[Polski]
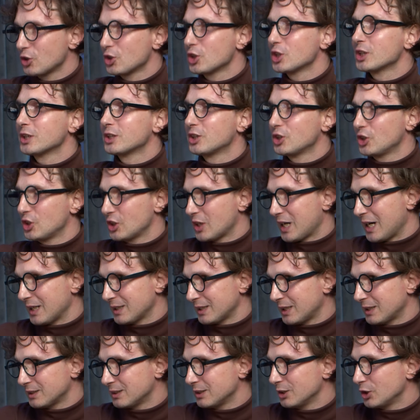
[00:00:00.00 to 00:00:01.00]
czy ci
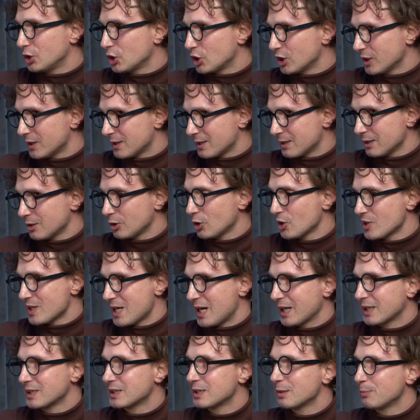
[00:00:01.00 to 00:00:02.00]
Kanadyjczycy to
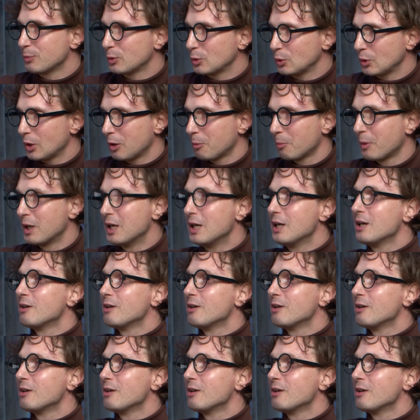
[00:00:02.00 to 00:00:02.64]
zaakceptują.